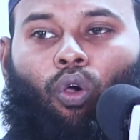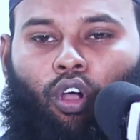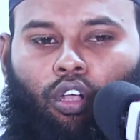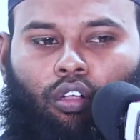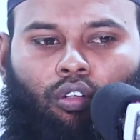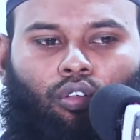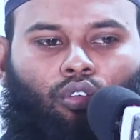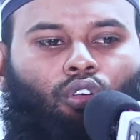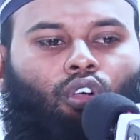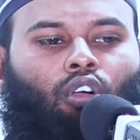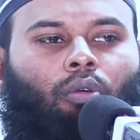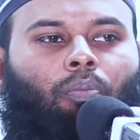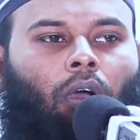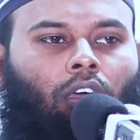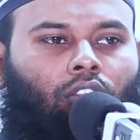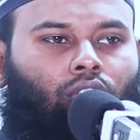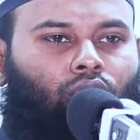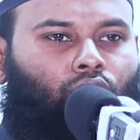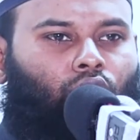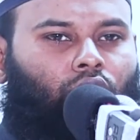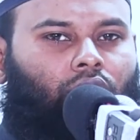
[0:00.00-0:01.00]

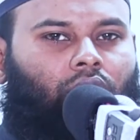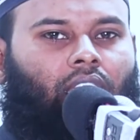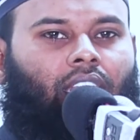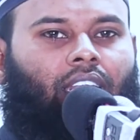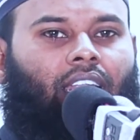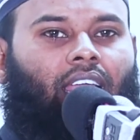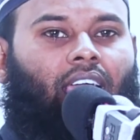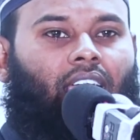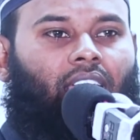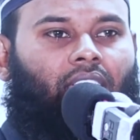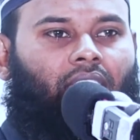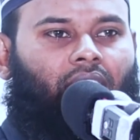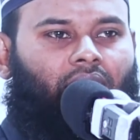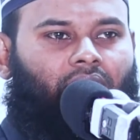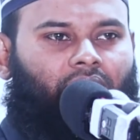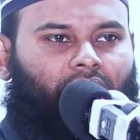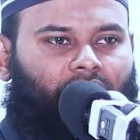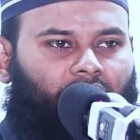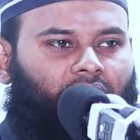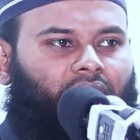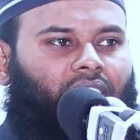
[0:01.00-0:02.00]
ঐক্যবদ্ধতা না
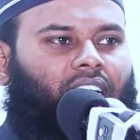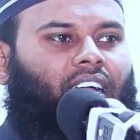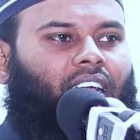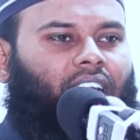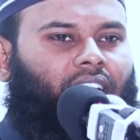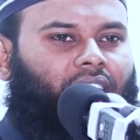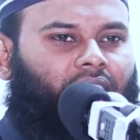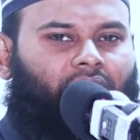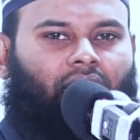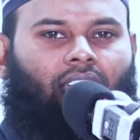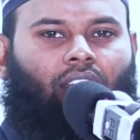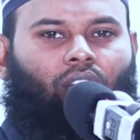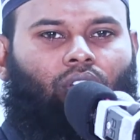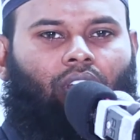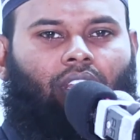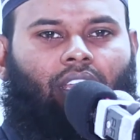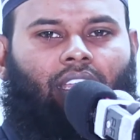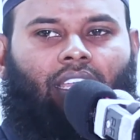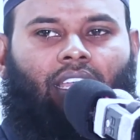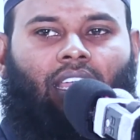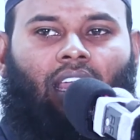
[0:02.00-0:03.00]
থাকার
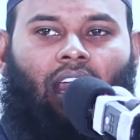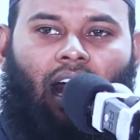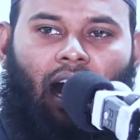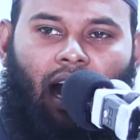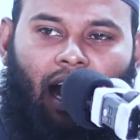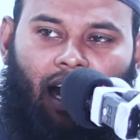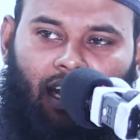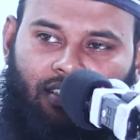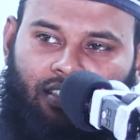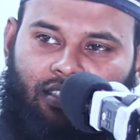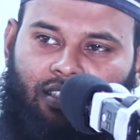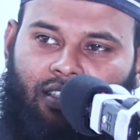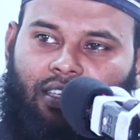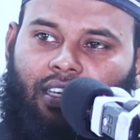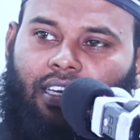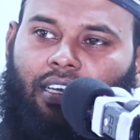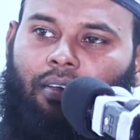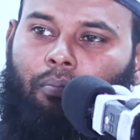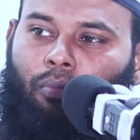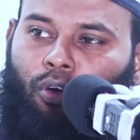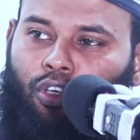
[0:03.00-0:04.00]
কারণে
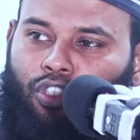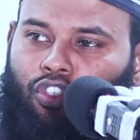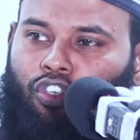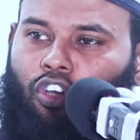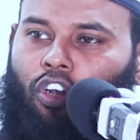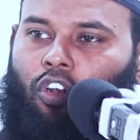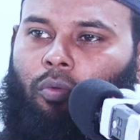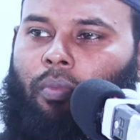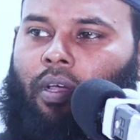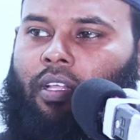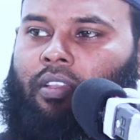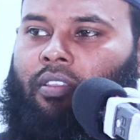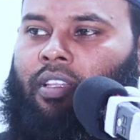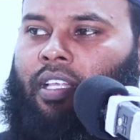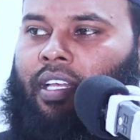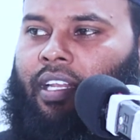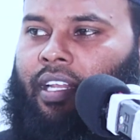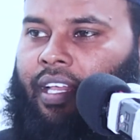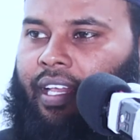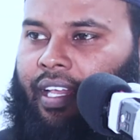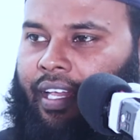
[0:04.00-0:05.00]
আজকে
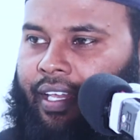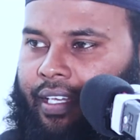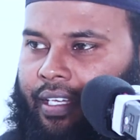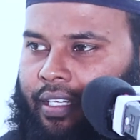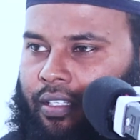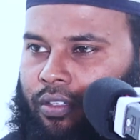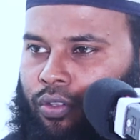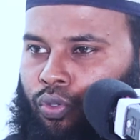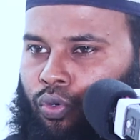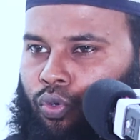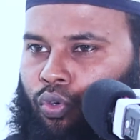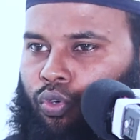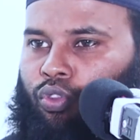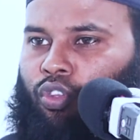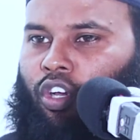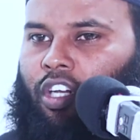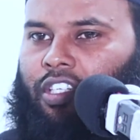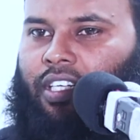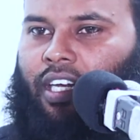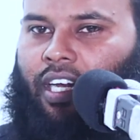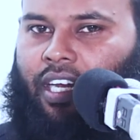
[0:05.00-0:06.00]
মুসলমানদের এই
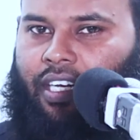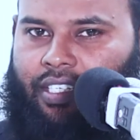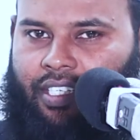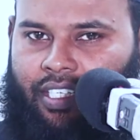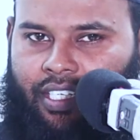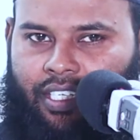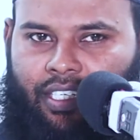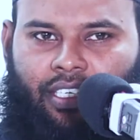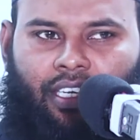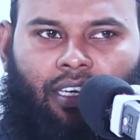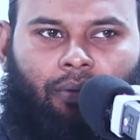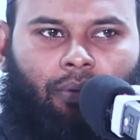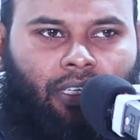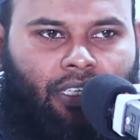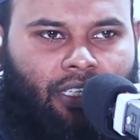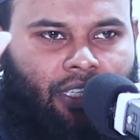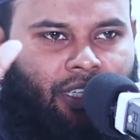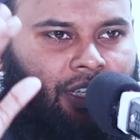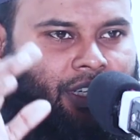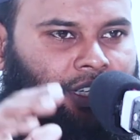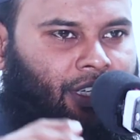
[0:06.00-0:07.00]
দুর্দশা ঠিক না
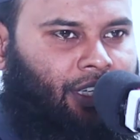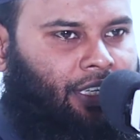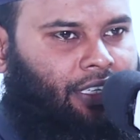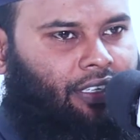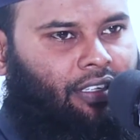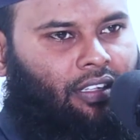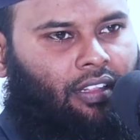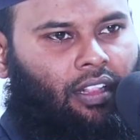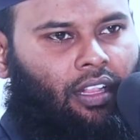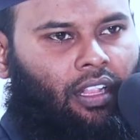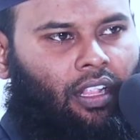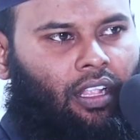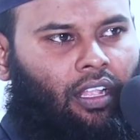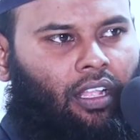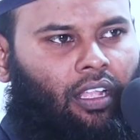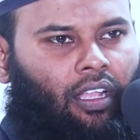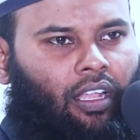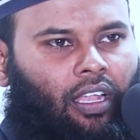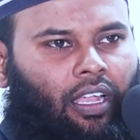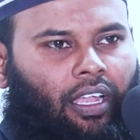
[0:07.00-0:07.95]
বেঠে